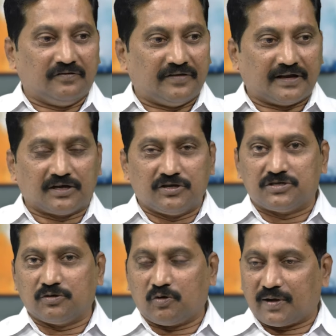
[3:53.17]
వెనక
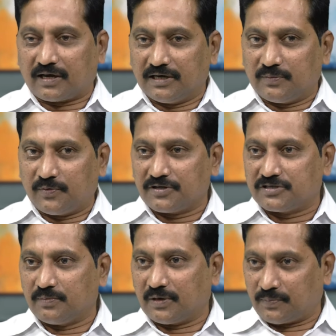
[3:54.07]
నుంచి ఒక పక్కన డిప్యూటీ
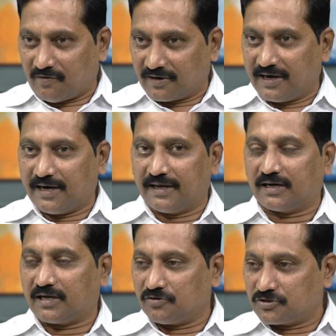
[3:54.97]
సీఎం గారు పవన్ కళ్యాణ్
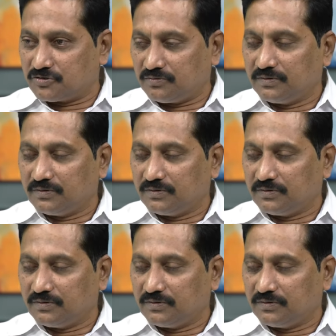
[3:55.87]
గారు కావచ్చు